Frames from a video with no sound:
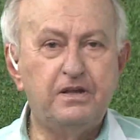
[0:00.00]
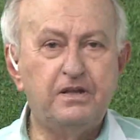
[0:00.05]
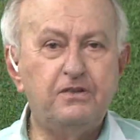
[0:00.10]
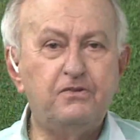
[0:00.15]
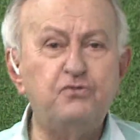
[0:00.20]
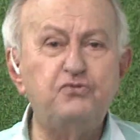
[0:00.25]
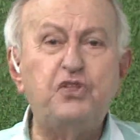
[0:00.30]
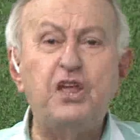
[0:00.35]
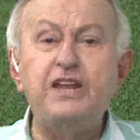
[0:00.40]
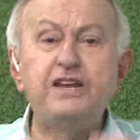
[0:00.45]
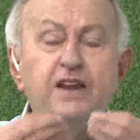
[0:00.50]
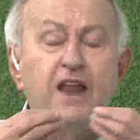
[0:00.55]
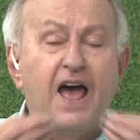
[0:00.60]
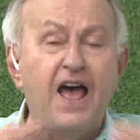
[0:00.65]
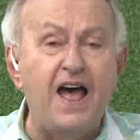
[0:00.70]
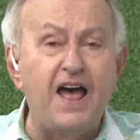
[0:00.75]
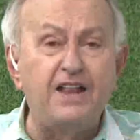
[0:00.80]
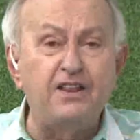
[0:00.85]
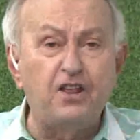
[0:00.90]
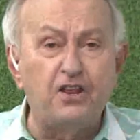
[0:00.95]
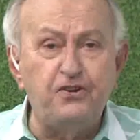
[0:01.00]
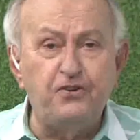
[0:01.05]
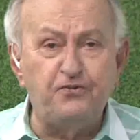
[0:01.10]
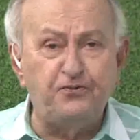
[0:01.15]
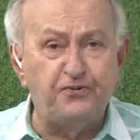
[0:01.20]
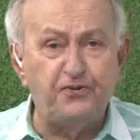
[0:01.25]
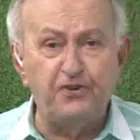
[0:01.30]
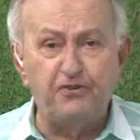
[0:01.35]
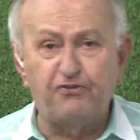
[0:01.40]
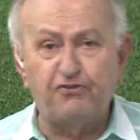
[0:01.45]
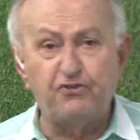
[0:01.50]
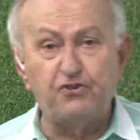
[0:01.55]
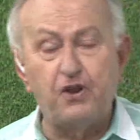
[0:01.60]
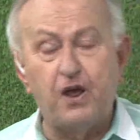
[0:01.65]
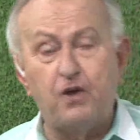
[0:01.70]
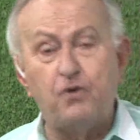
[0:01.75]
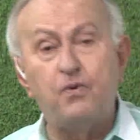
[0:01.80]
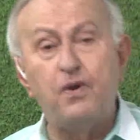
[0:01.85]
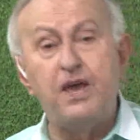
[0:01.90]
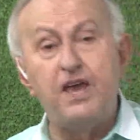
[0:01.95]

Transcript: Não tem nada difícil, não.